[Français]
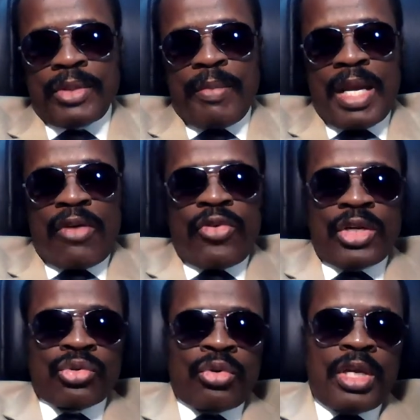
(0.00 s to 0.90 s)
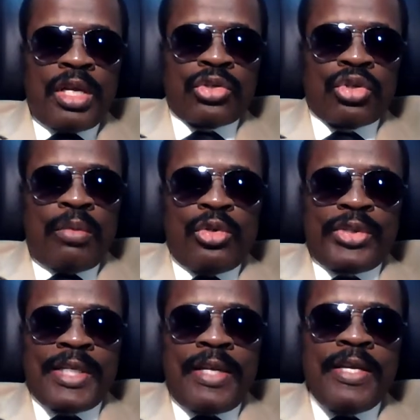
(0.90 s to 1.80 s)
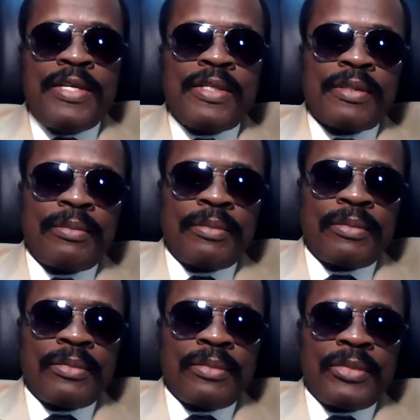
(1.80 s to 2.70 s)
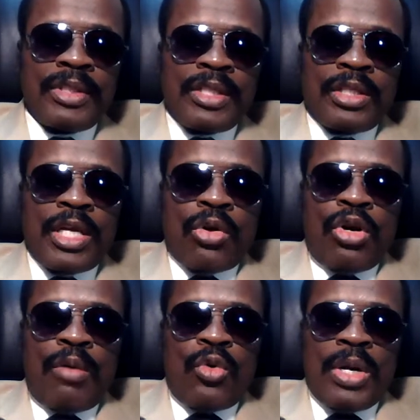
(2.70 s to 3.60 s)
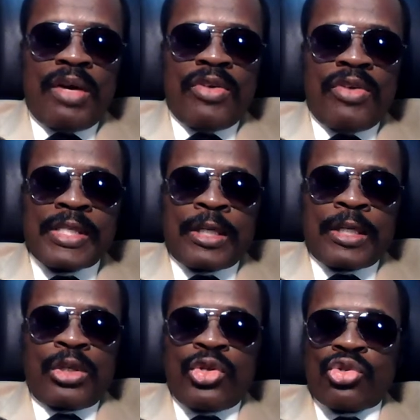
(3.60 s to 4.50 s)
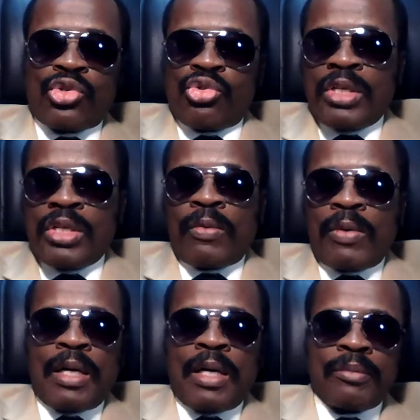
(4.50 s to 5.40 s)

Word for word: Mais la façon que les hommes l'utilisent c'était comme on l'avait sacrifié sur une croix.